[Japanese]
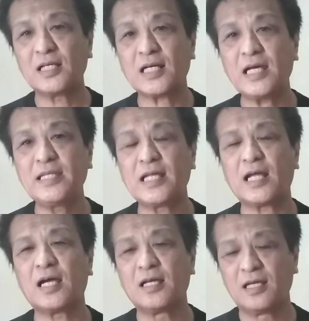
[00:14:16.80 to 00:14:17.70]
な書い
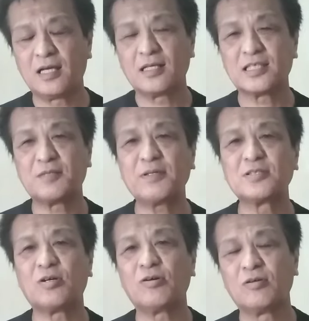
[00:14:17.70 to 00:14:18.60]
たら来
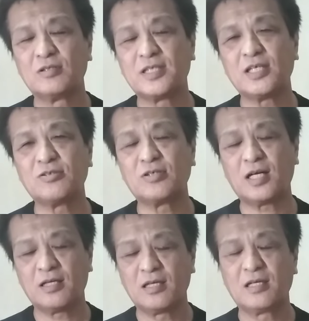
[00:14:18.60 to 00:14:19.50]
ますよ請求
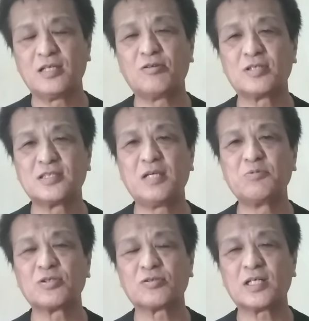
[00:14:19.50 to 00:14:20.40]
がいろんな税
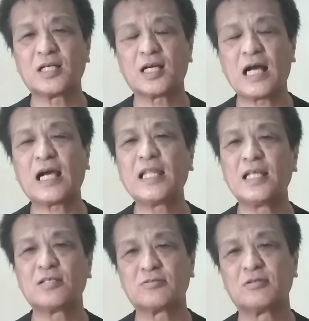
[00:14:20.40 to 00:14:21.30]
務所とかから書か
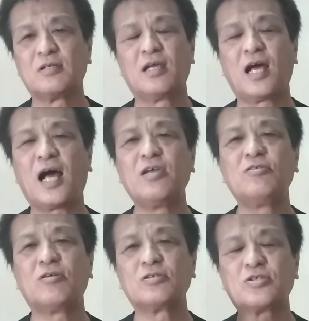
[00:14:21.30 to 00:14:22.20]
ないですああ
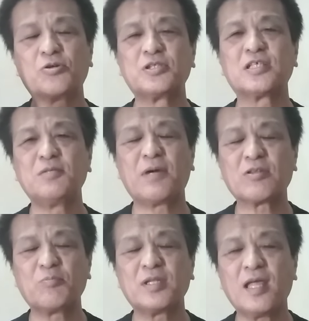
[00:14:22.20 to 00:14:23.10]
いうのを正直に
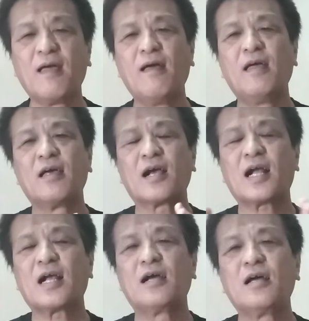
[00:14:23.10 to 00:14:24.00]
まとめて
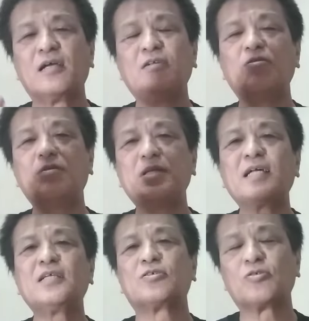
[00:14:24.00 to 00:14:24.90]
いろんな
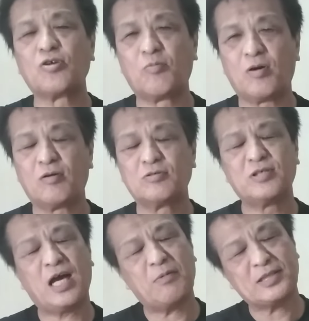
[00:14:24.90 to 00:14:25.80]
見たんですよ、今日も。
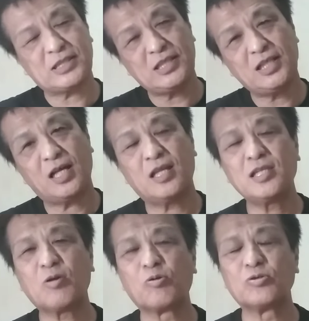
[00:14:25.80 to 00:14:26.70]
羨ましいな。
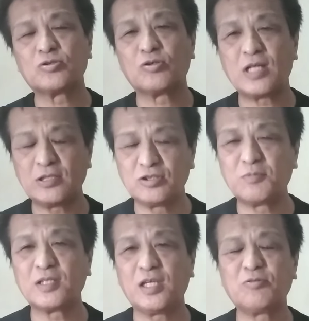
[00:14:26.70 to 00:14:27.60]
なんでこの人の何
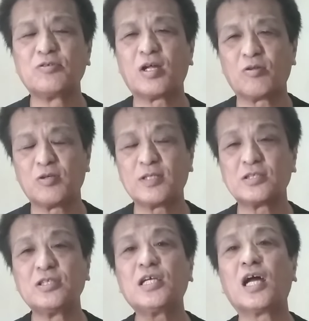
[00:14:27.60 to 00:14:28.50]
十万って行くんだろうって。
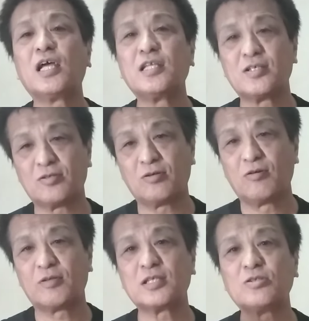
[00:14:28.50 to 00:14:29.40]
私に行かないんですよ。
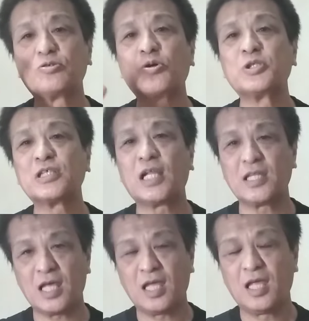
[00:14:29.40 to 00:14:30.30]
私の正直
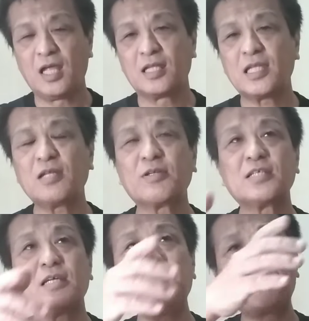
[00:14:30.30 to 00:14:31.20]
なんで。ただ
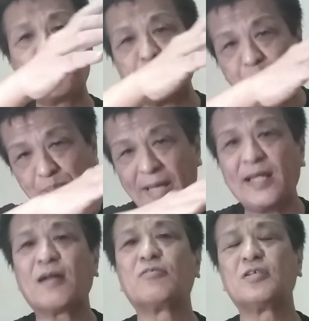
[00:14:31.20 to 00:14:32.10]
私はいっぱ
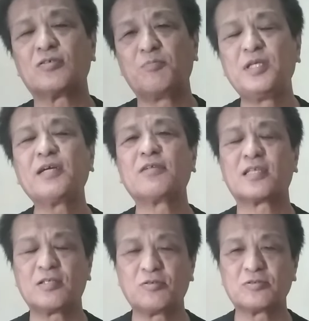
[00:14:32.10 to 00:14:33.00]
いあるんですよ。見てく
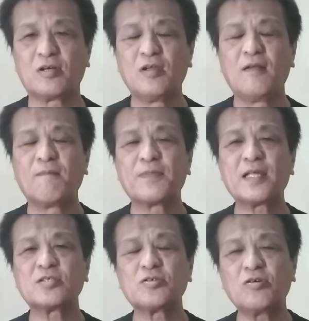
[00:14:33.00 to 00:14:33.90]
ださい、どうぞ。
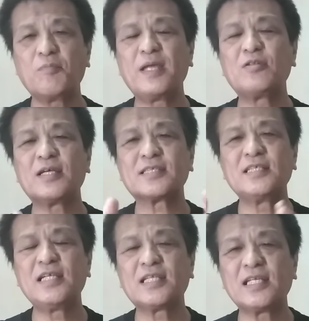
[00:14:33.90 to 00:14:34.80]
ただそれを弁当屋
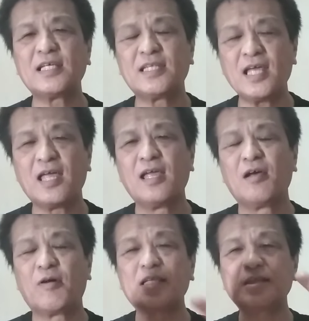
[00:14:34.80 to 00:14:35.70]
さんに入れてないんで、
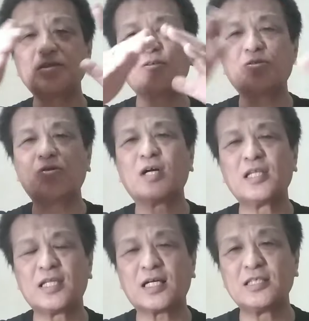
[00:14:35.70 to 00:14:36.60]
私の動
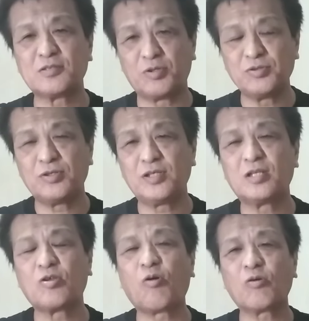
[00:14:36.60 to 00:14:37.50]
画で、だからいつも言うよう
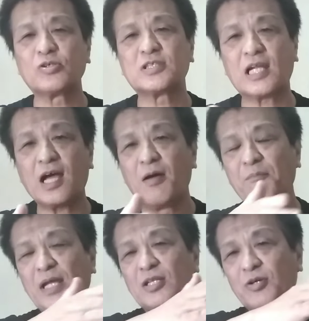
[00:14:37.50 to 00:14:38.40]
に、登録したら
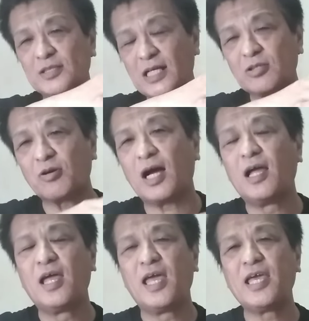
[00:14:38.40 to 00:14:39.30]
弁当屋さんと
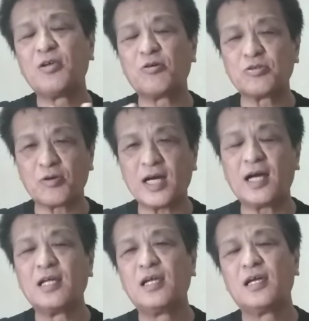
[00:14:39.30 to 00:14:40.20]
か営業と
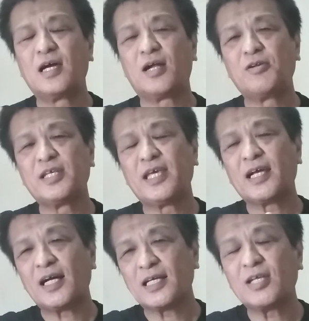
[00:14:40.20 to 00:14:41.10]
か、あの人
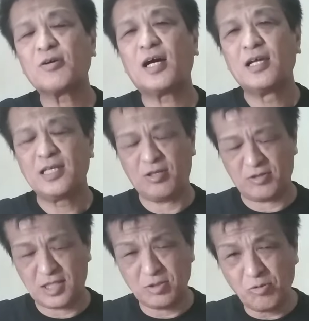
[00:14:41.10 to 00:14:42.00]
間関係とか、い
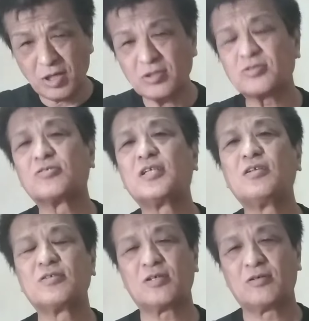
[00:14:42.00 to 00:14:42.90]
ろんな動画を作っ
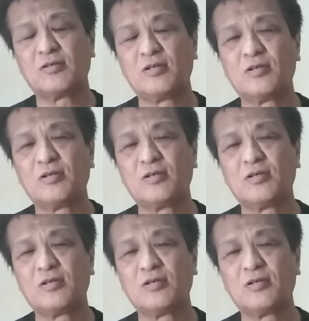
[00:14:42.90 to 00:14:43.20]
てるんですよ。